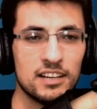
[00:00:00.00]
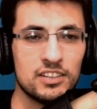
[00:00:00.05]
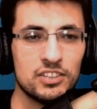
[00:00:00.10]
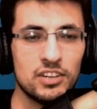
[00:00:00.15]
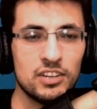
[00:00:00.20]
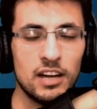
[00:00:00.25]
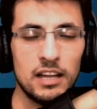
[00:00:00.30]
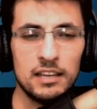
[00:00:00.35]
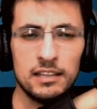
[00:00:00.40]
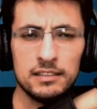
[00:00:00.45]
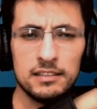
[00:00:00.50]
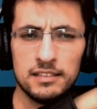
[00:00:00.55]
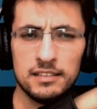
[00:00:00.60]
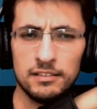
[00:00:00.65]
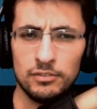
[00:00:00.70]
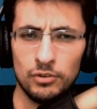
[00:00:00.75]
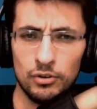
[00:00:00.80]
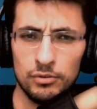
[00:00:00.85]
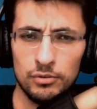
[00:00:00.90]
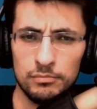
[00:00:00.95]
kraliyet
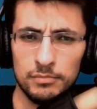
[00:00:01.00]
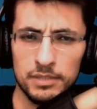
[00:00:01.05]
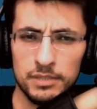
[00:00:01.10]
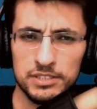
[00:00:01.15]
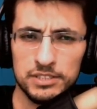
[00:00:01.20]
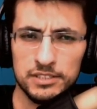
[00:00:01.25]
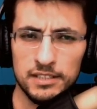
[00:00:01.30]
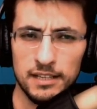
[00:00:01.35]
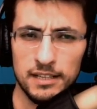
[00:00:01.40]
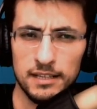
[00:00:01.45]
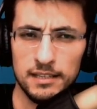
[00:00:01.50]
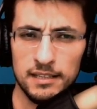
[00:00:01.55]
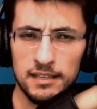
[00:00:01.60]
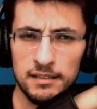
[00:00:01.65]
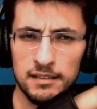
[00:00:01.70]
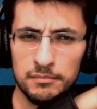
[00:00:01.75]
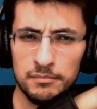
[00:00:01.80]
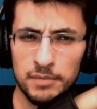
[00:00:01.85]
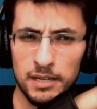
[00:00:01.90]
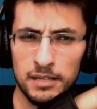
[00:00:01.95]
devi 15 tane,